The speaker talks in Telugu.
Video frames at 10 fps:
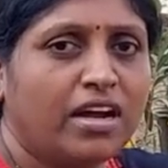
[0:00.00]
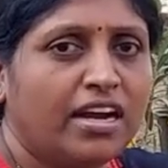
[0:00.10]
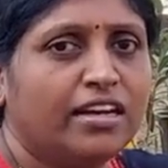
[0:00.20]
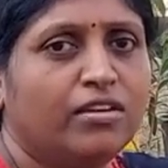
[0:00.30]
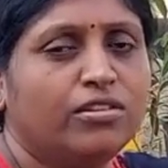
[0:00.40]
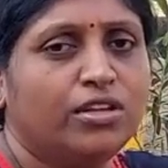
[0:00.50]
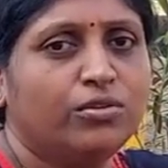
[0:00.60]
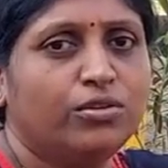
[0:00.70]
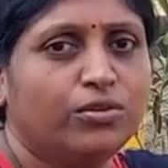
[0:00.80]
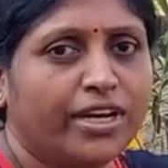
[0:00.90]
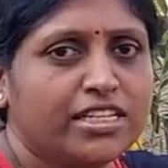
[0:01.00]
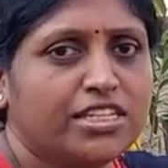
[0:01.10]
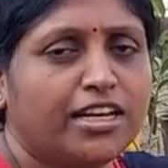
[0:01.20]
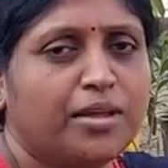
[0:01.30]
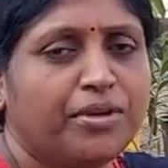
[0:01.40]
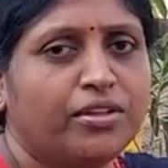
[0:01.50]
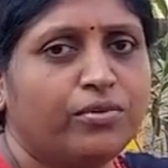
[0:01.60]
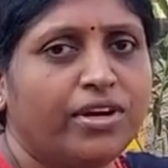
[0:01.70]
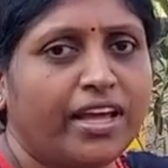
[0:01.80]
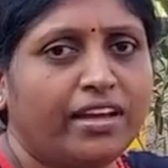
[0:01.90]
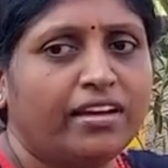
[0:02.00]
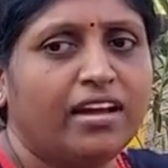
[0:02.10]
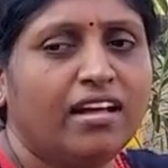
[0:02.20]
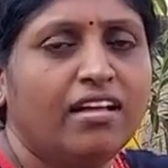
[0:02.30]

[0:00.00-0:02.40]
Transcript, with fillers: గార్డెన్లో తిరుగుతూ ఉంటాయి చెట్ల మీద ఉంటాయి కనుక